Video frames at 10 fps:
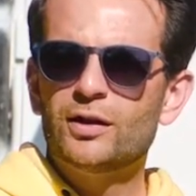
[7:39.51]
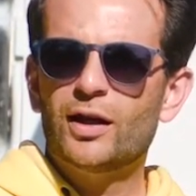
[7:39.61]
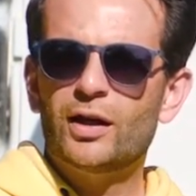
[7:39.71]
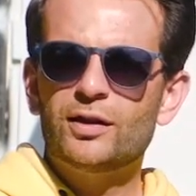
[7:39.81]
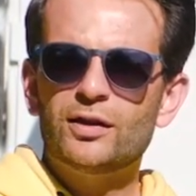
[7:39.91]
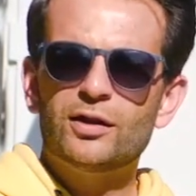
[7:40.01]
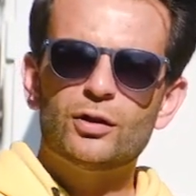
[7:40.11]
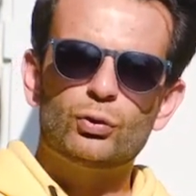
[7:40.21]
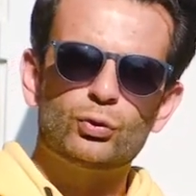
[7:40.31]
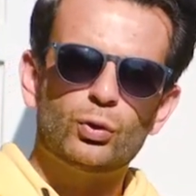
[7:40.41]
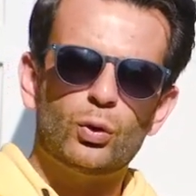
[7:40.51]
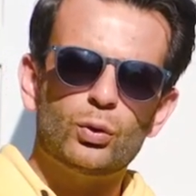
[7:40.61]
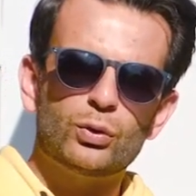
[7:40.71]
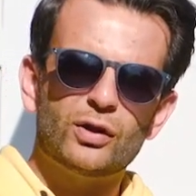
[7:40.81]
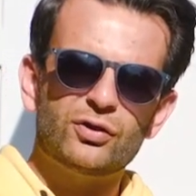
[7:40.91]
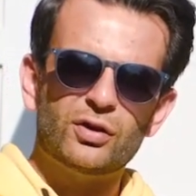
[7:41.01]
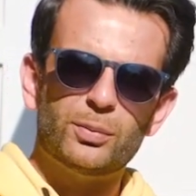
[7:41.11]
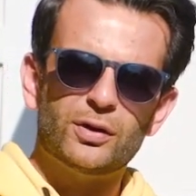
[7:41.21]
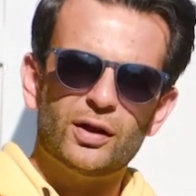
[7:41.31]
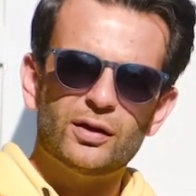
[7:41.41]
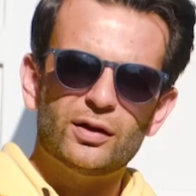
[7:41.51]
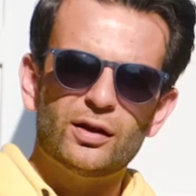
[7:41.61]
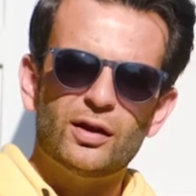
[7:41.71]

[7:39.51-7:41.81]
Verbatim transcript: Yani zorluk yaşamadan